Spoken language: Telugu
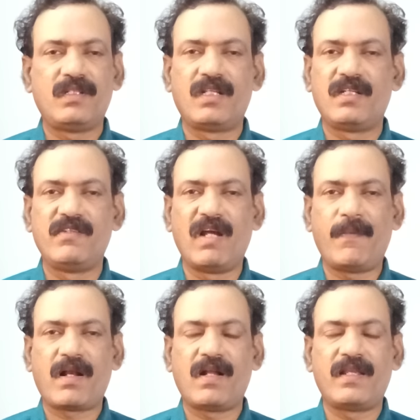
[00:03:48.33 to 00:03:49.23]
ఇదేదో ఈ
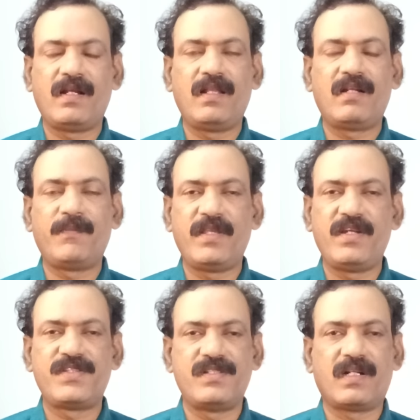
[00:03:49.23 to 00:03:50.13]
వ్యాపారం లేదంటే
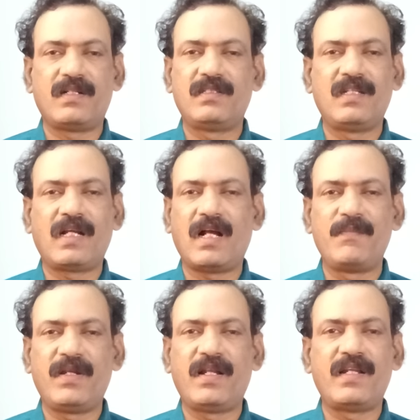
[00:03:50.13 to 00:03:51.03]
బెదిరించిందట నీ
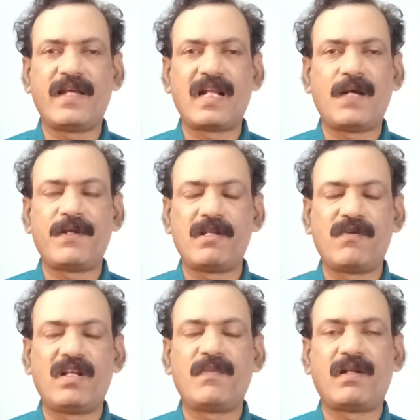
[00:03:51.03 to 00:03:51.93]
కంపెనీలు అన్నీ హైదరాబాద్లో
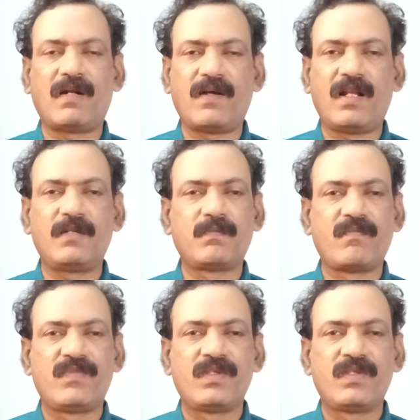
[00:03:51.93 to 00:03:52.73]
ఉన్నాయి మరి నడవాలా